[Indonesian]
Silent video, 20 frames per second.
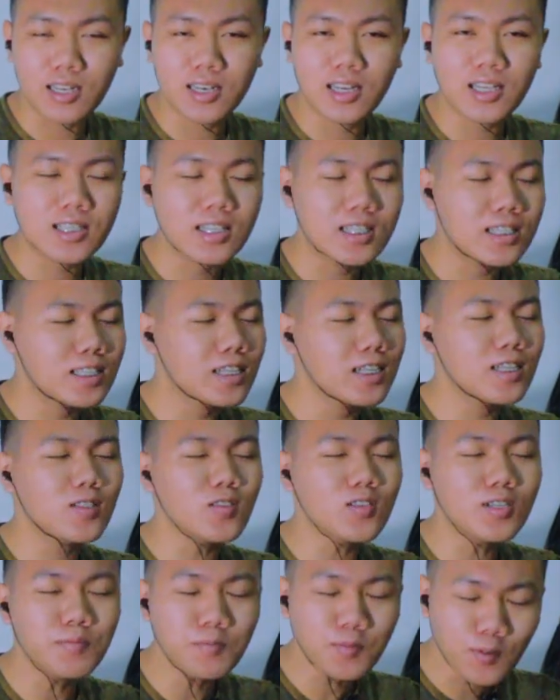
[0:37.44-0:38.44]
netizen
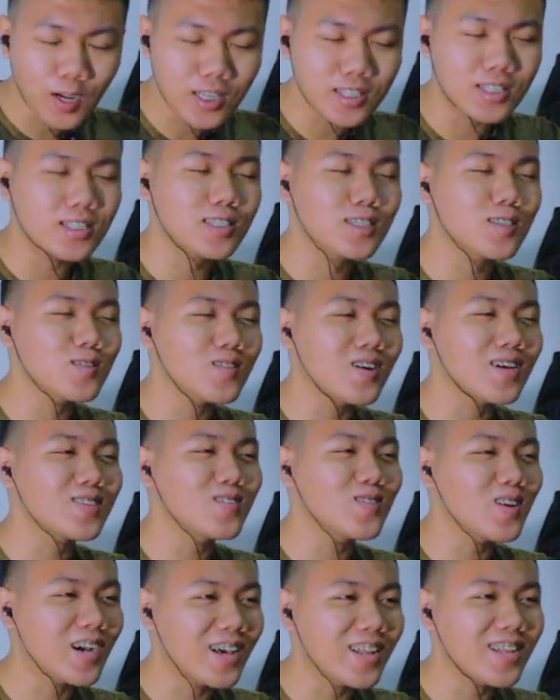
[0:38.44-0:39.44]
itu nemu aja
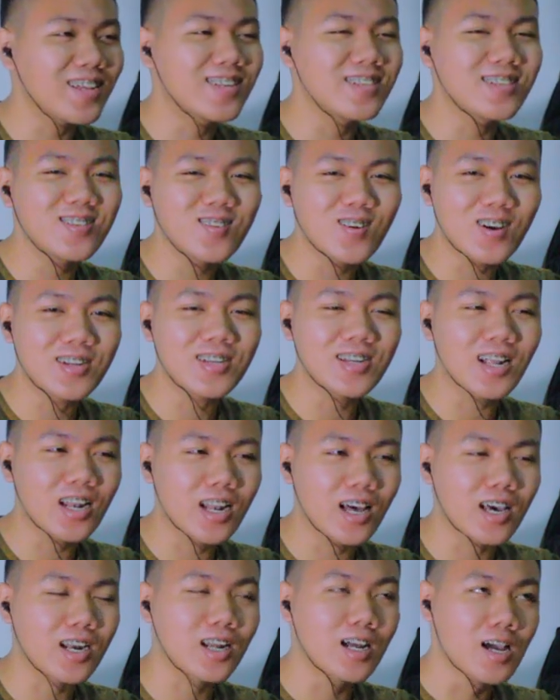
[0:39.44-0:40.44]
sesuatu hal yang di luar
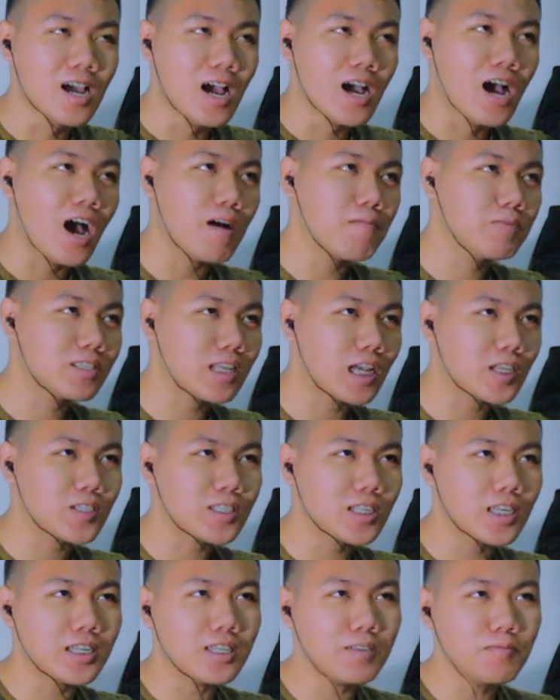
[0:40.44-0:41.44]
nalar abis
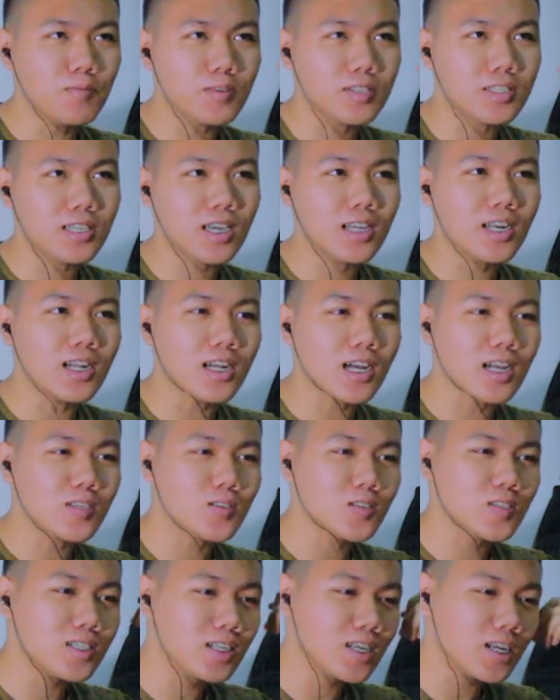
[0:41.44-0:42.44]
kasusnya pun sekarang
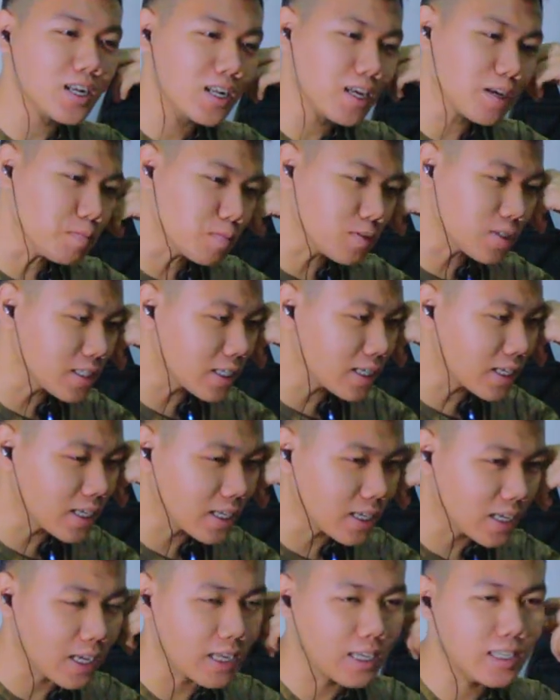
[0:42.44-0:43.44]
kasusnya Lemon jadi
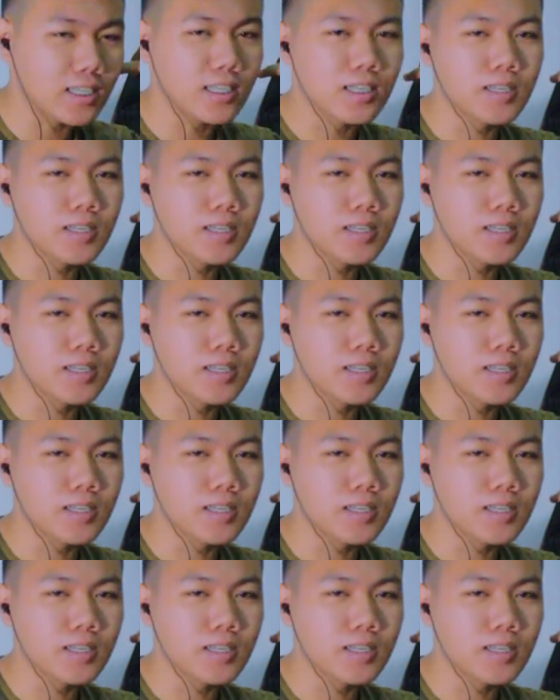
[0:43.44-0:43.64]
gay